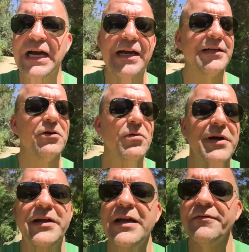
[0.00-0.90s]
Nein, go
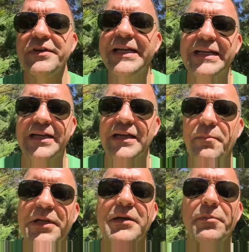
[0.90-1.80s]
away, nein, will ich
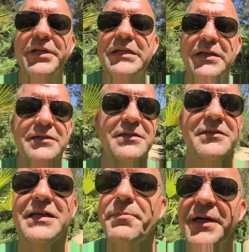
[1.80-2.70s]
nicht. Bitte, bitte lass
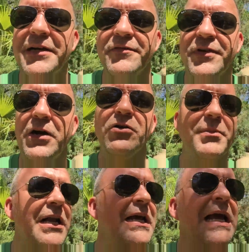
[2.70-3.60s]
das. Ich habe meine Erfahrung
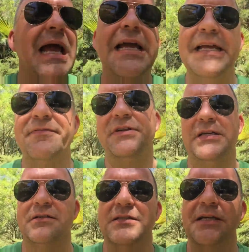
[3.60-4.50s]
gemacht. Ich
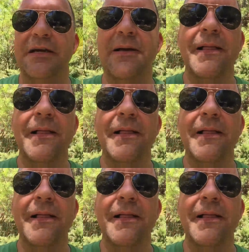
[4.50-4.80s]
will es nicht.